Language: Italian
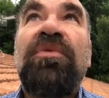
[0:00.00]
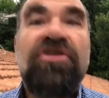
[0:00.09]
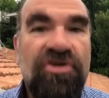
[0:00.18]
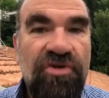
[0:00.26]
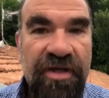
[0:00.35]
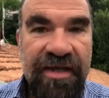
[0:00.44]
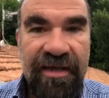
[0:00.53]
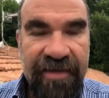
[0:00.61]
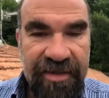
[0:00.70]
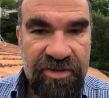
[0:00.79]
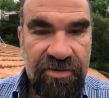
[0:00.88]
quel sole che
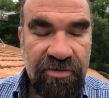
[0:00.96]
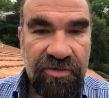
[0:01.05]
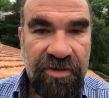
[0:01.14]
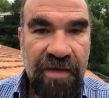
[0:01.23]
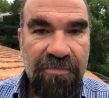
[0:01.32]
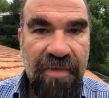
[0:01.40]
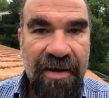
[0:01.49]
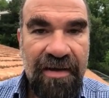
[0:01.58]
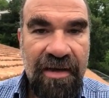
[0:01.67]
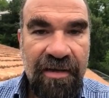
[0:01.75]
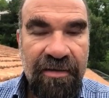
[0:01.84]
adesso ti
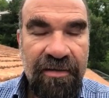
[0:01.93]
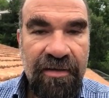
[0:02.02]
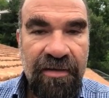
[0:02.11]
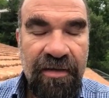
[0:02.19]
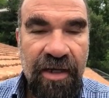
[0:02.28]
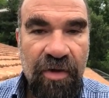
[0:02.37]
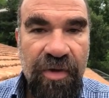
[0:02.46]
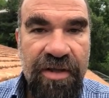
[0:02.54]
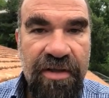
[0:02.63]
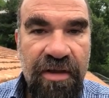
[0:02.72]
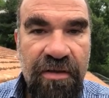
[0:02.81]
abbaglia e
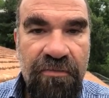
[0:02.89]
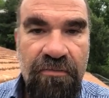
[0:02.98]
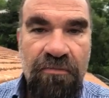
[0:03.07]
quindi